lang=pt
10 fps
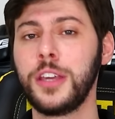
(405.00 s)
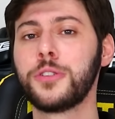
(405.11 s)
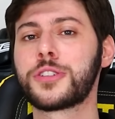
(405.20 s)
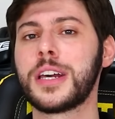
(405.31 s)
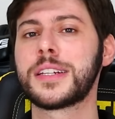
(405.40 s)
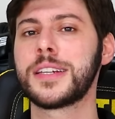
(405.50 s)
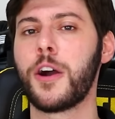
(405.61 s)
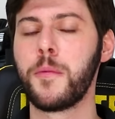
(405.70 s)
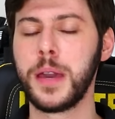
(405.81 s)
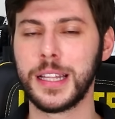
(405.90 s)
E o Cezinho
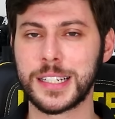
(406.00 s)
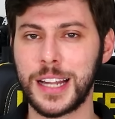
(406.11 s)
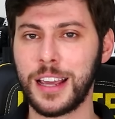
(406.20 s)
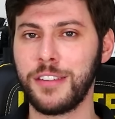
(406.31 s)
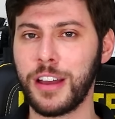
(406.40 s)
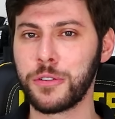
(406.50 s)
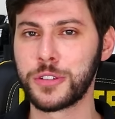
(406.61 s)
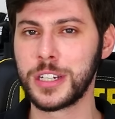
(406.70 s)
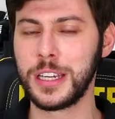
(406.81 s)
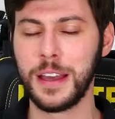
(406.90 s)
Almeida, será que vai
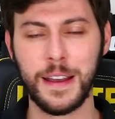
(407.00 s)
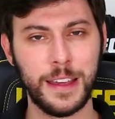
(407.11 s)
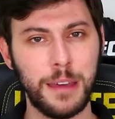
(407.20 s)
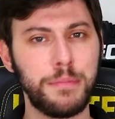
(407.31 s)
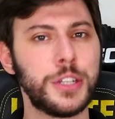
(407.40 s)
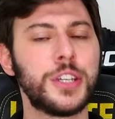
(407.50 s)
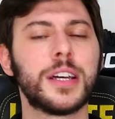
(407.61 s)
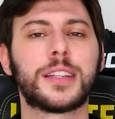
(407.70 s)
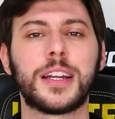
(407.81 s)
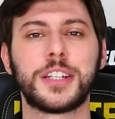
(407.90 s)
conseguir repetir
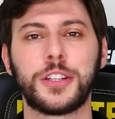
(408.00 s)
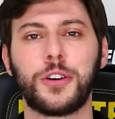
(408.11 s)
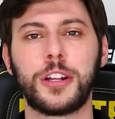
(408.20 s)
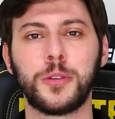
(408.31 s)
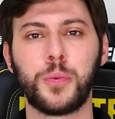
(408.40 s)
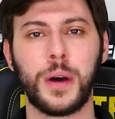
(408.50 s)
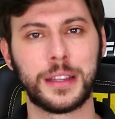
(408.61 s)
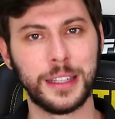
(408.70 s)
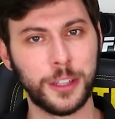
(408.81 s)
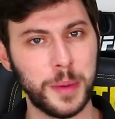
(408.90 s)
a trajetória do
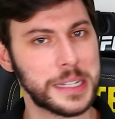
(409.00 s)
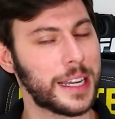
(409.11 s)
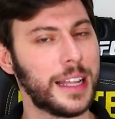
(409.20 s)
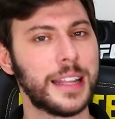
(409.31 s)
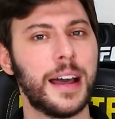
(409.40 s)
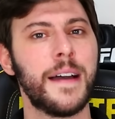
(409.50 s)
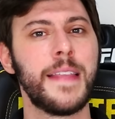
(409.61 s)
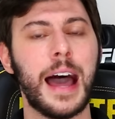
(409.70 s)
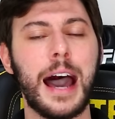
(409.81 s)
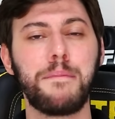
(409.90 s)
Poitin, ter uma escalada
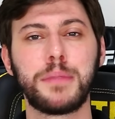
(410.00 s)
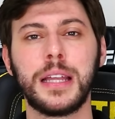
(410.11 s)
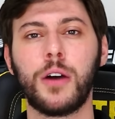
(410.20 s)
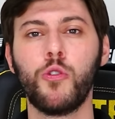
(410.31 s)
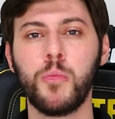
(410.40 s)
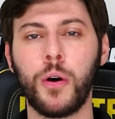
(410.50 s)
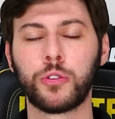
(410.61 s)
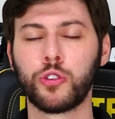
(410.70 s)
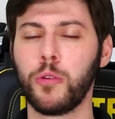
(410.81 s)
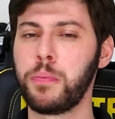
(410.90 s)
rápida rumo
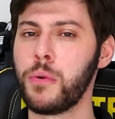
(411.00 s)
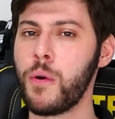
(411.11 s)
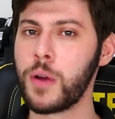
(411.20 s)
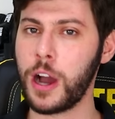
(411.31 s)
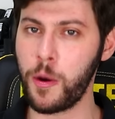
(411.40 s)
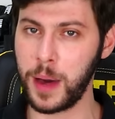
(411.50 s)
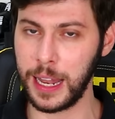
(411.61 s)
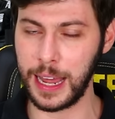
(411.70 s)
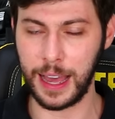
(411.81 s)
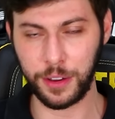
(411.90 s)
ao topo ou calma
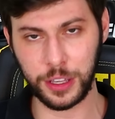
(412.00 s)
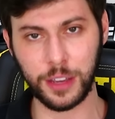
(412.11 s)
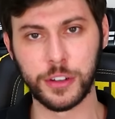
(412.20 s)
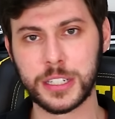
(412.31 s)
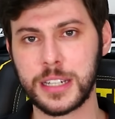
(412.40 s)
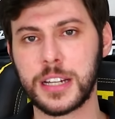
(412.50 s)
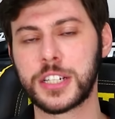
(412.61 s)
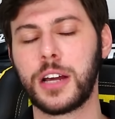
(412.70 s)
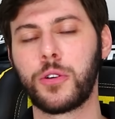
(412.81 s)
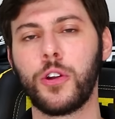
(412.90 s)
lá? O que, que vocês
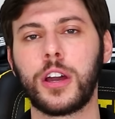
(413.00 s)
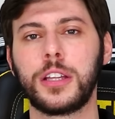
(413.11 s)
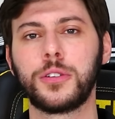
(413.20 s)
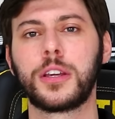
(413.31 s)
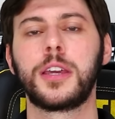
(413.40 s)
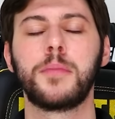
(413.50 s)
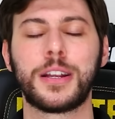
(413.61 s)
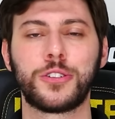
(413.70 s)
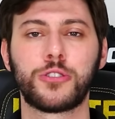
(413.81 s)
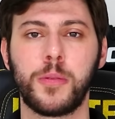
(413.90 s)
acharam? Coloquem tudo aqui
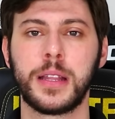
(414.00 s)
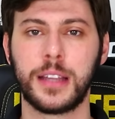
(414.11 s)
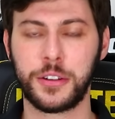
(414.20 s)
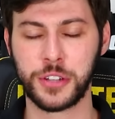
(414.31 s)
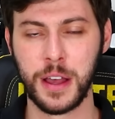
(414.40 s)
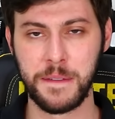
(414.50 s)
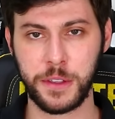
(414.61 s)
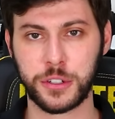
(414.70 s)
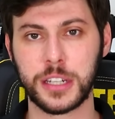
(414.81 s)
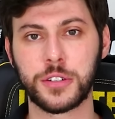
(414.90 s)
embaixo nos comentários.
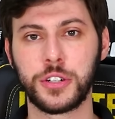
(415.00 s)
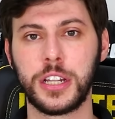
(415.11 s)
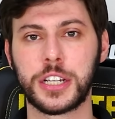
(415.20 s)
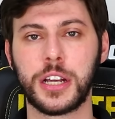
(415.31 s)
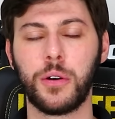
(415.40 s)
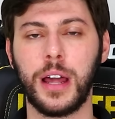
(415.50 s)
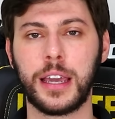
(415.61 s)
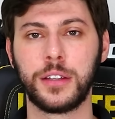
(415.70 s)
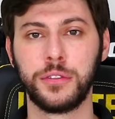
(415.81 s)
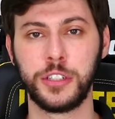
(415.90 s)
Não esqueçam de deixar o
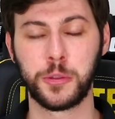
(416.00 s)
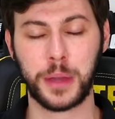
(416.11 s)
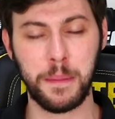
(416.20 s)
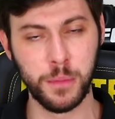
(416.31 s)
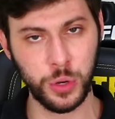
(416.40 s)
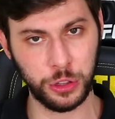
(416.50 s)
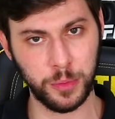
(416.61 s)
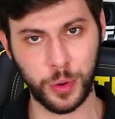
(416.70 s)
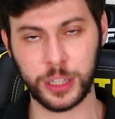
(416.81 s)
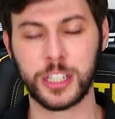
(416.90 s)
like no vídeo, porque é muito
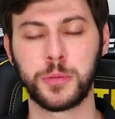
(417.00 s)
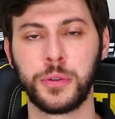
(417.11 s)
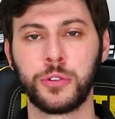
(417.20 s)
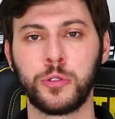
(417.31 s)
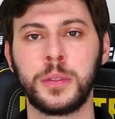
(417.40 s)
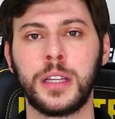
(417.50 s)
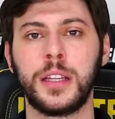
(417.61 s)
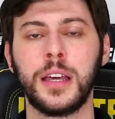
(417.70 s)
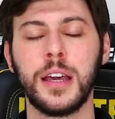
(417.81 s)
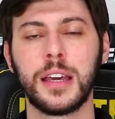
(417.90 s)
importante para o YouTube
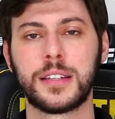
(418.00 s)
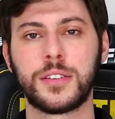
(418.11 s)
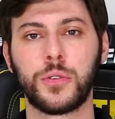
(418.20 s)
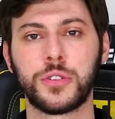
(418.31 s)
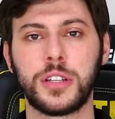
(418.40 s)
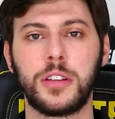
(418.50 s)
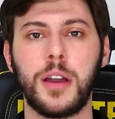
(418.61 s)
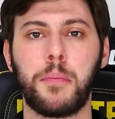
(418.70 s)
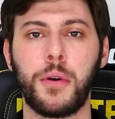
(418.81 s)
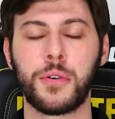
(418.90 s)
entender que estão gostando e
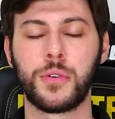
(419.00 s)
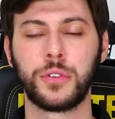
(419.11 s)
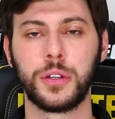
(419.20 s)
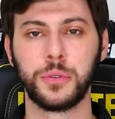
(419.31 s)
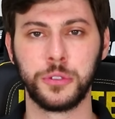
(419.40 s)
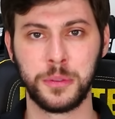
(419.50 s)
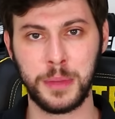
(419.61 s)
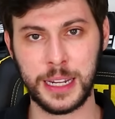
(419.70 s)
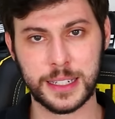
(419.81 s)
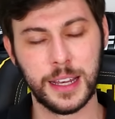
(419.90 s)
apoiam o conteúdo.
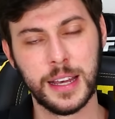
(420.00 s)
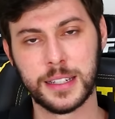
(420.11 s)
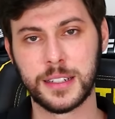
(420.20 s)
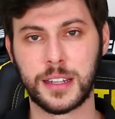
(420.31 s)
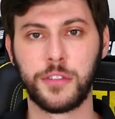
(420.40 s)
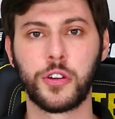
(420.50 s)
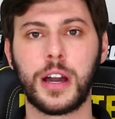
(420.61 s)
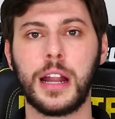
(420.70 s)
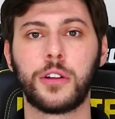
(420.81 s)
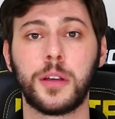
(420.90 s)
Beleza? Se inscreva no
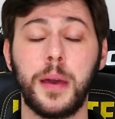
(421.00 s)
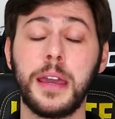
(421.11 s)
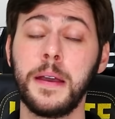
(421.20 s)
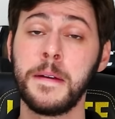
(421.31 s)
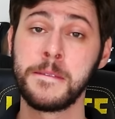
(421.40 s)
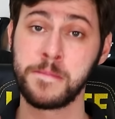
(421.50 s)
canal também.